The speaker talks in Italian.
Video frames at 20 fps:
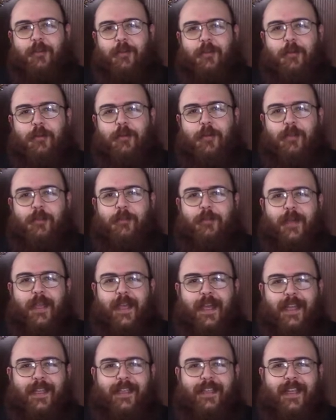ancora due
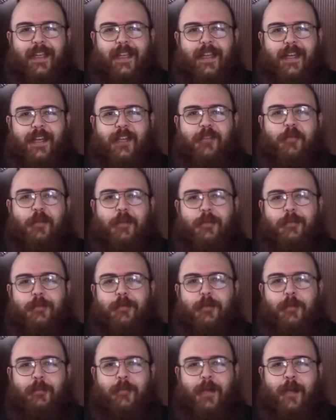anni all'arrivo di
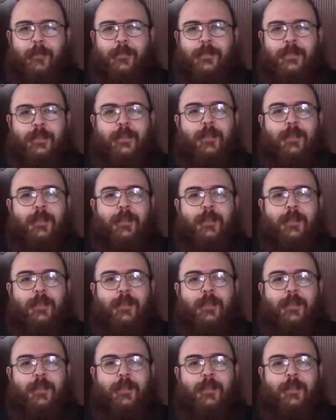Google Maps,